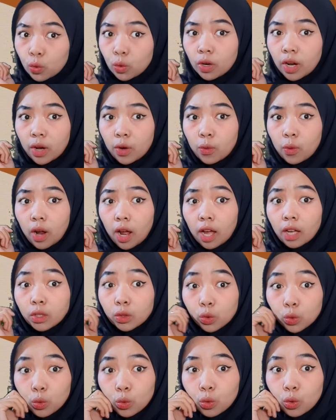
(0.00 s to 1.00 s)
pengukuran
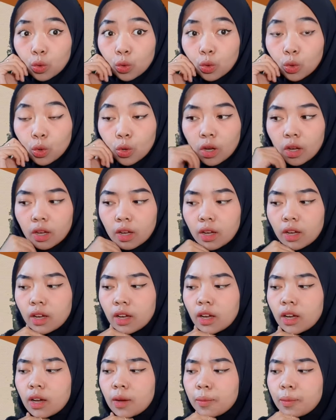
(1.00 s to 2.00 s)
waktu,
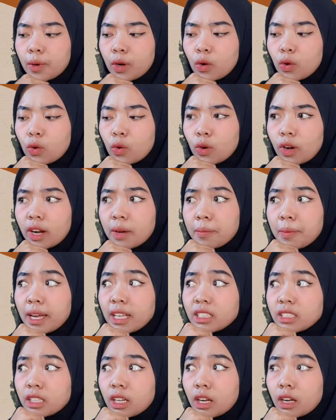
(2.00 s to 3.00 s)
pengukuran
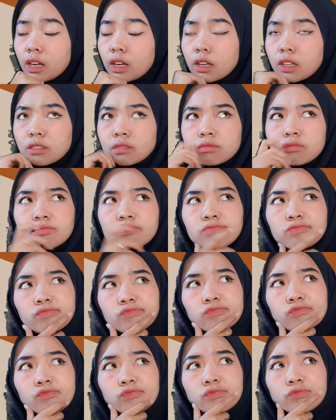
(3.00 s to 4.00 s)
panjang,
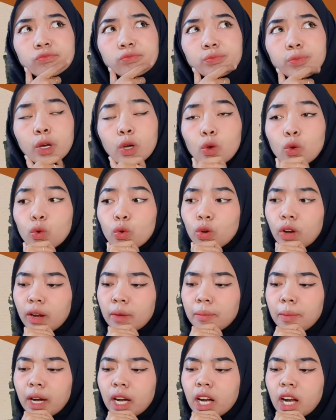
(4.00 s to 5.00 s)

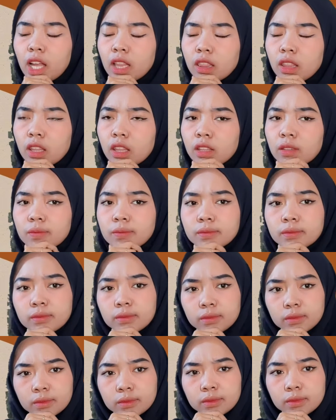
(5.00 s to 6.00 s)
pengukuran berat.
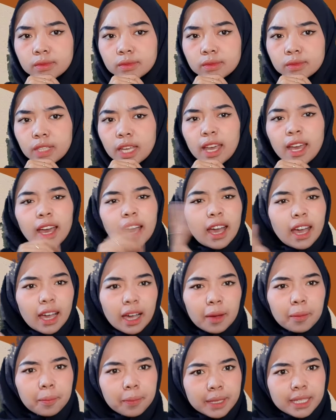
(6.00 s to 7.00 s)

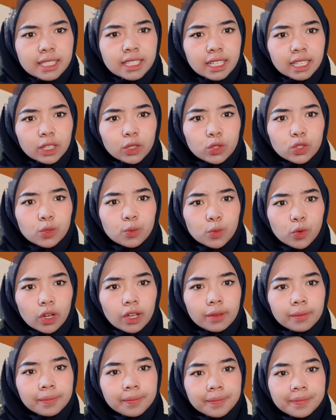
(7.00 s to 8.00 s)
Apa sih itu
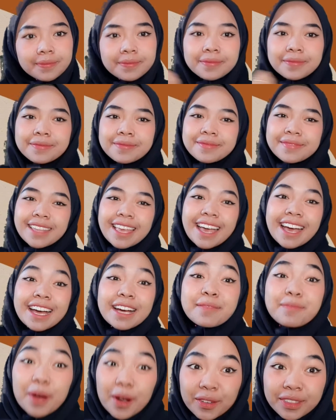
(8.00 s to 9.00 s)
semua?
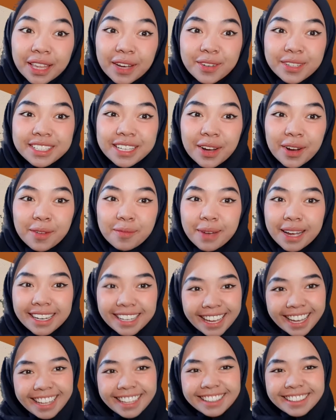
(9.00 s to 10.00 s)
Mau tahu
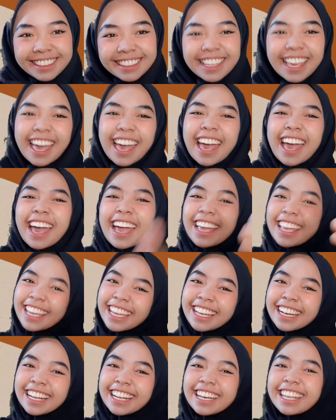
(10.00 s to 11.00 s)
jawabannya?
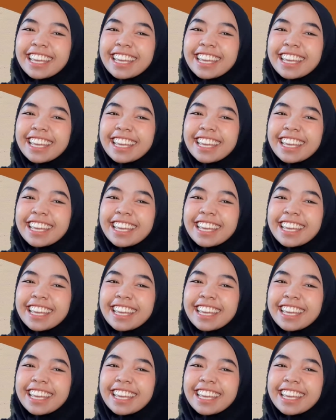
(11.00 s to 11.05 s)
Ini